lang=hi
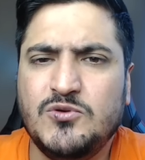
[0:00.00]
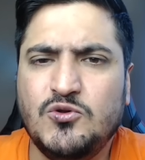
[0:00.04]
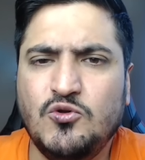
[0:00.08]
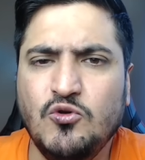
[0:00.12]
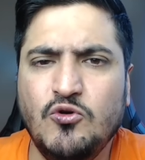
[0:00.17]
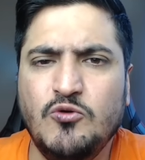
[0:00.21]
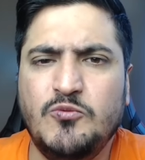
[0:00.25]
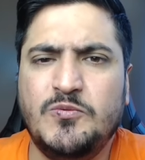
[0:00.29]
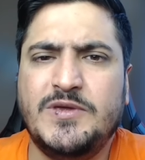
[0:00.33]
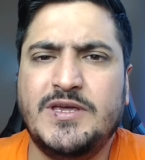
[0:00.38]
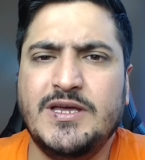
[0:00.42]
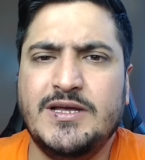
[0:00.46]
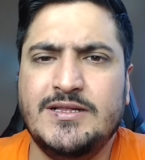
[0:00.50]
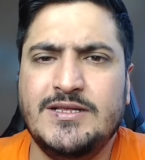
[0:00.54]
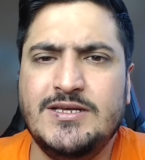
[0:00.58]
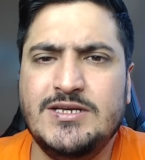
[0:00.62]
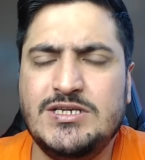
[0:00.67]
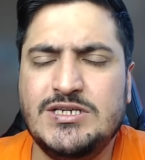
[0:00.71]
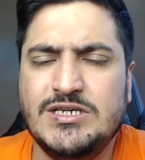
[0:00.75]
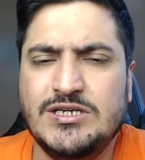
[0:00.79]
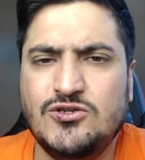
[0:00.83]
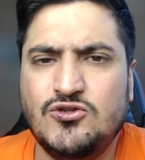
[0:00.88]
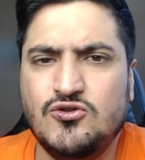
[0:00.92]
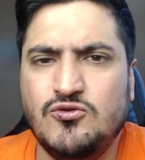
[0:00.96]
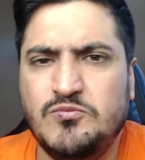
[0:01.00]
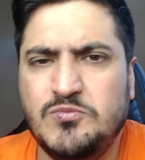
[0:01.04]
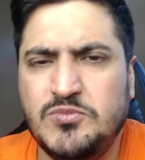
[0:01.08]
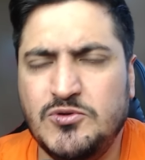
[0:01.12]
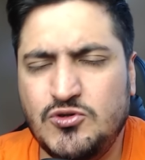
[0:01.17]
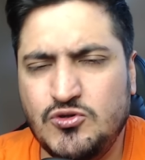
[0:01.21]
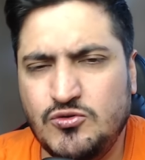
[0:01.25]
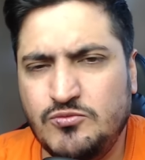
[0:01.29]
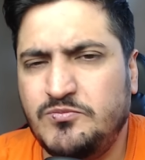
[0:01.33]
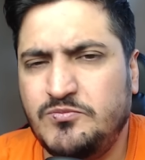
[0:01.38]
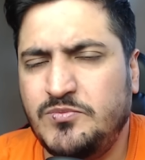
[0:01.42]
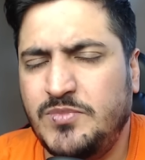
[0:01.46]
धूप के नीचे जो
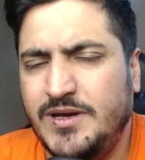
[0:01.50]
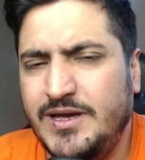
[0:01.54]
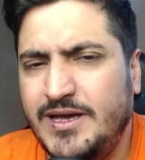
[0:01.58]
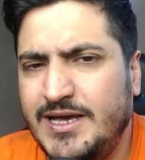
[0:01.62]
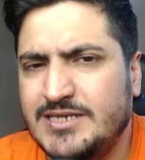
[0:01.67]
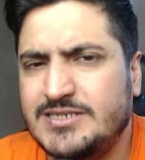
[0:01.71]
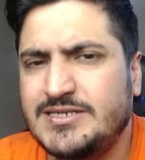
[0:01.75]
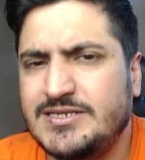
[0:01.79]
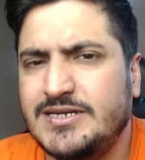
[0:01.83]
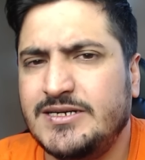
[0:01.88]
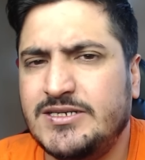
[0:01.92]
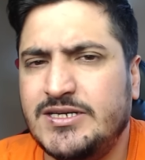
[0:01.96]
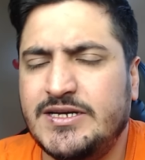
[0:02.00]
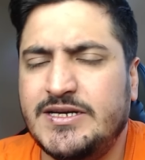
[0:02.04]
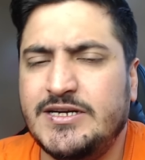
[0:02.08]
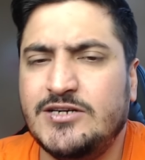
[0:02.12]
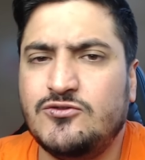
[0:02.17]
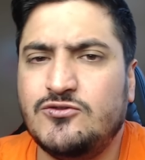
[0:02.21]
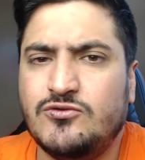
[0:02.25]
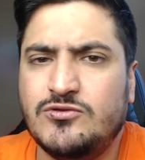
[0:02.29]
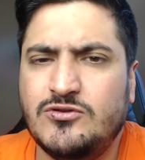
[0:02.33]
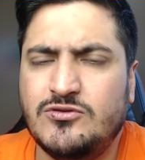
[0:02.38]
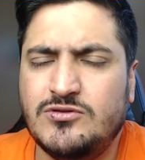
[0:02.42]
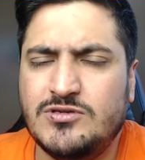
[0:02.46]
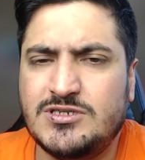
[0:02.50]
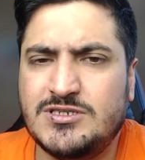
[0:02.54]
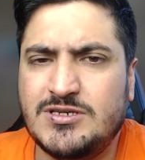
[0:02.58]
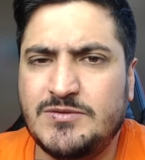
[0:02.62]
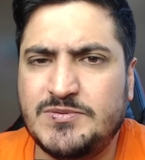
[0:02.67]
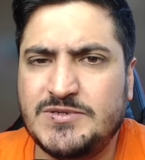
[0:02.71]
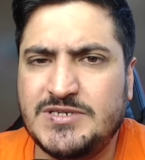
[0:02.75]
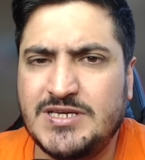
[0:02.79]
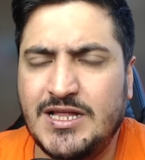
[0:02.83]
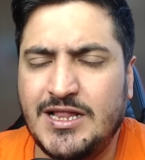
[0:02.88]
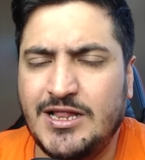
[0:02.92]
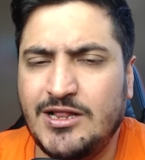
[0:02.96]
जो ऐसा टिकट होता है जो
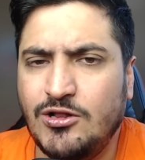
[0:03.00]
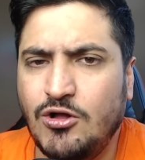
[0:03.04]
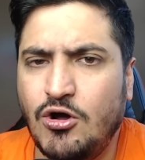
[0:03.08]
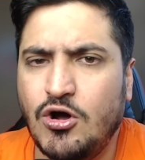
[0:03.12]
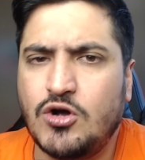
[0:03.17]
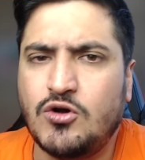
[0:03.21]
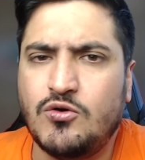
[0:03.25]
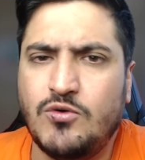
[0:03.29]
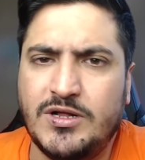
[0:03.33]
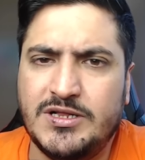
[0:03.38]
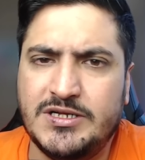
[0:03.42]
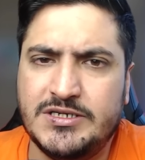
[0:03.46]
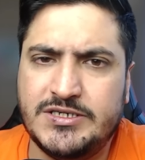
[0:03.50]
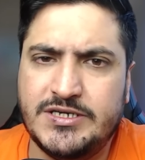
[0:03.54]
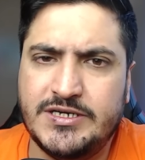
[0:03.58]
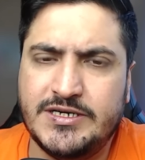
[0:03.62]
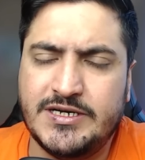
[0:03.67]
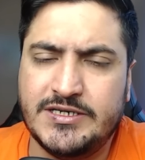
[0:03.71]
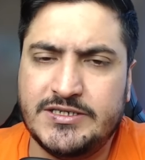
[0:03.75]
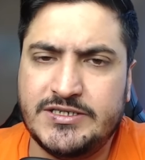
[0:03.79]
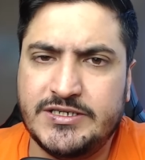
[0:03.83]
सबसे लो क्वालिटी का